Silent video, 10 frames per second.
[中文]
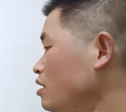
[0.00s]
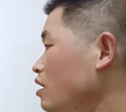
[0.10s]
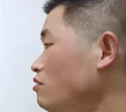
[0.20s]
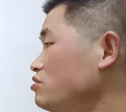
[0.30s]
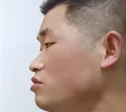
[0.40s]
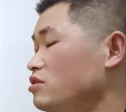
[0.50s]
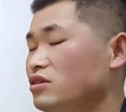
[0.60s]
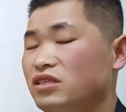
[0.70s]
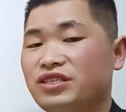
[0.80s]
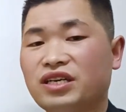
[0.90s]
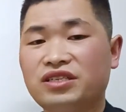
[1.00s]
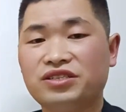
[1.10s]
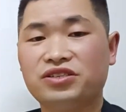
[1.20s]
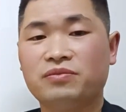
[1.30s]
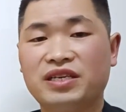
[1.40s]
好，走到这里，相
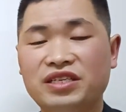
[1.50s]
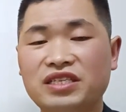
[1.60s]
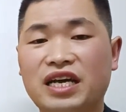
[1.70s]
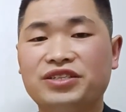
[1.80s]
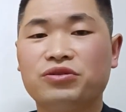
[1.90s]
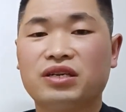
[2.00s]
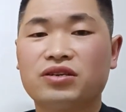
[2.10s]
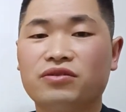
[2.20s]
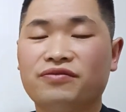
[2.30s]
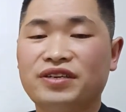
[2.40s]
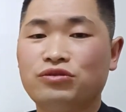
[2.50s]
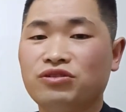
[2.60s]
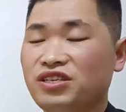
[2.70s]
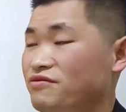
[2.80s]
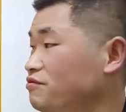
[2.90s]
信棋友们一眼就能够分出
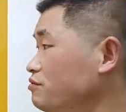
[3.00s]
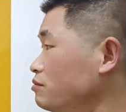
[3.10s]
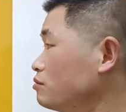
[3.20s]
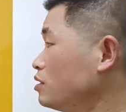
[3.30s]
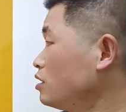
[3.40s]
胜负。